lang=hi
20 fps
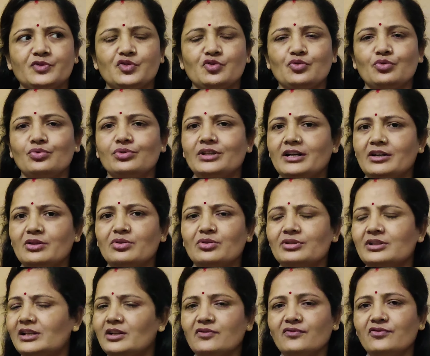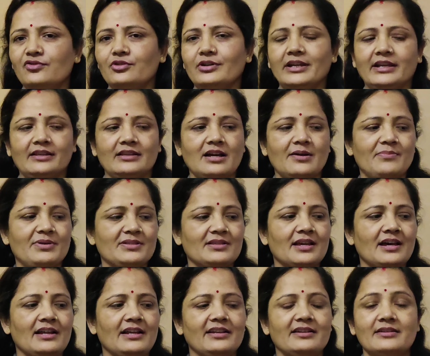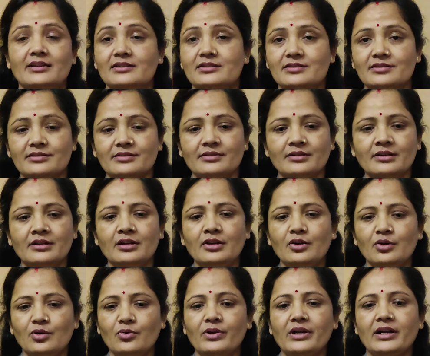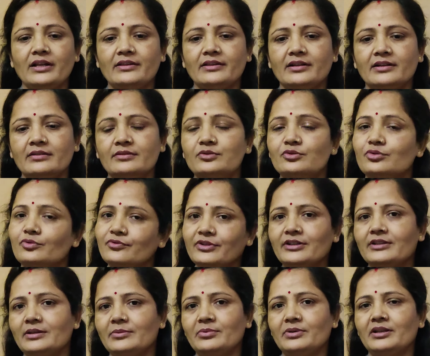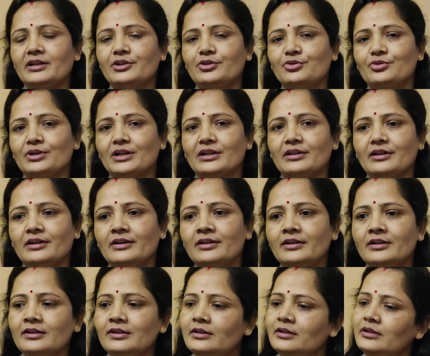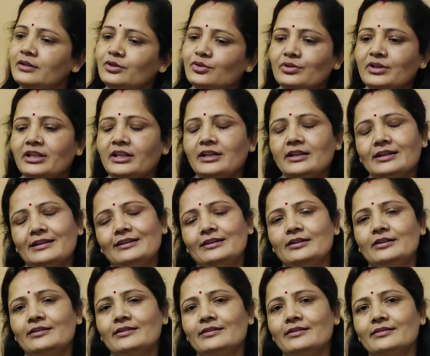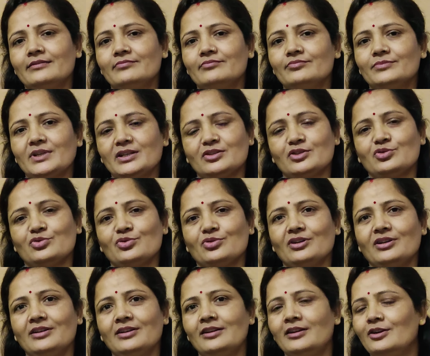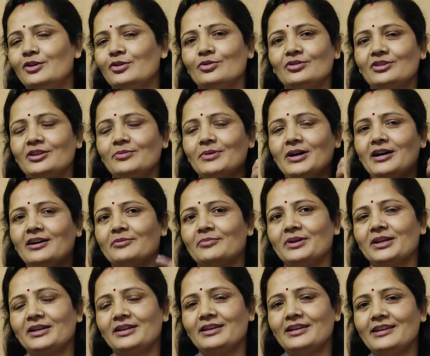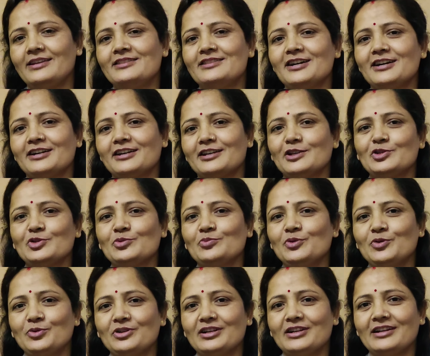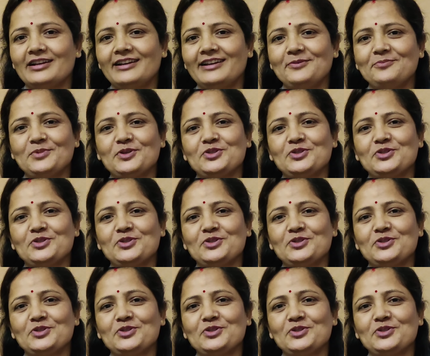जो दर्द होता था ना वो नहीं था बस खाली टच हो रहा था तो फिर तभी दर्द हो रहा था तो ठीक है जैसे सोई तो दिमाग में यही था कि सुबह उठना है